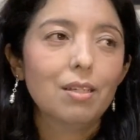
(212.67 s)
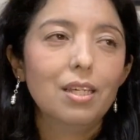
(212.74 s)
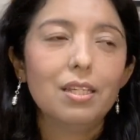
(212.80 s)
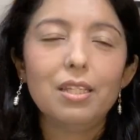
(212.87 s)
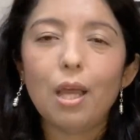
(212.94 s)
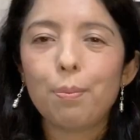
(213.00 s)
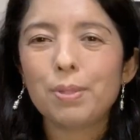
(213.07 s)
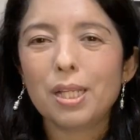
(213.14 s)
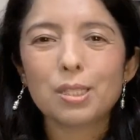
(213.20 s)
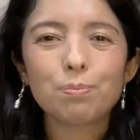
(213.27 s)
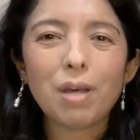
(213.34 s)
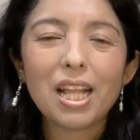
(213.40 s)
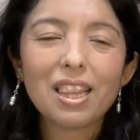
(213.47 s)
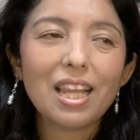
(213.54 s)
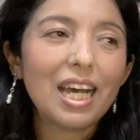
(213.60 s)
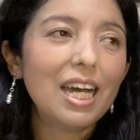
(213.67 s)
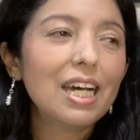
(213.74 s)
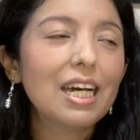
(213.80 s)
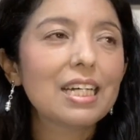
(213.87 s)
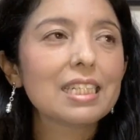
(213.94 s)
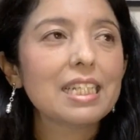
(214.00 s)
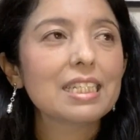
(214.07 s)
ia para as
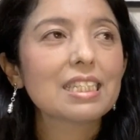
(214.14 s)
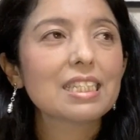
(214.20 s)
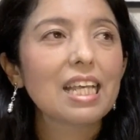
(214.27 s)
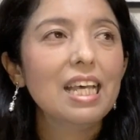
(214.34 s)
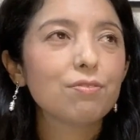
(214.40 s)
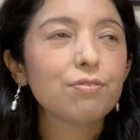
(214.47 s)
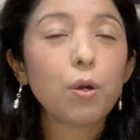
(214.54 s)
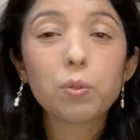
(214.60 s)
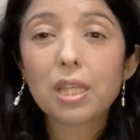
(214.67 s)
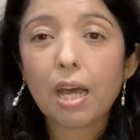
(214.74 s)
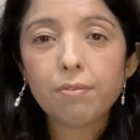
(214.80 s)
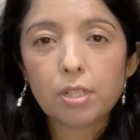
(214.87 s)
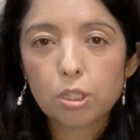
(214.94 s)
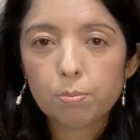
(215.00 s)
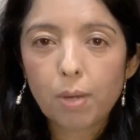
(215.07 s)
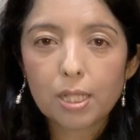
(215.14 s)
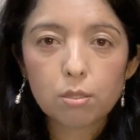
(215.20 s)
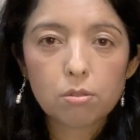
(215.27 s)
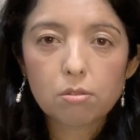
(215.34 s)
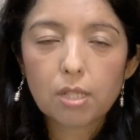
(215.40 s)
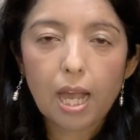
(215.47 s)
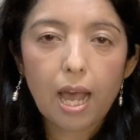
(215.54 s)
baladas, voltava de
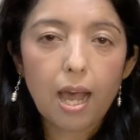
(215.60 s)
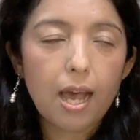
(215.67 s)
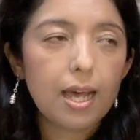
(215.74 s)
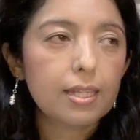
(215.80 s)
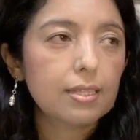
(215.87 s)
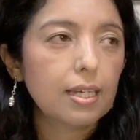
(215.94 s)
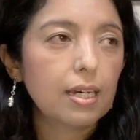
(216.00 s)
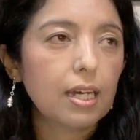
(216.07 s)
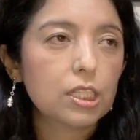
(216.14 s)
madrugada,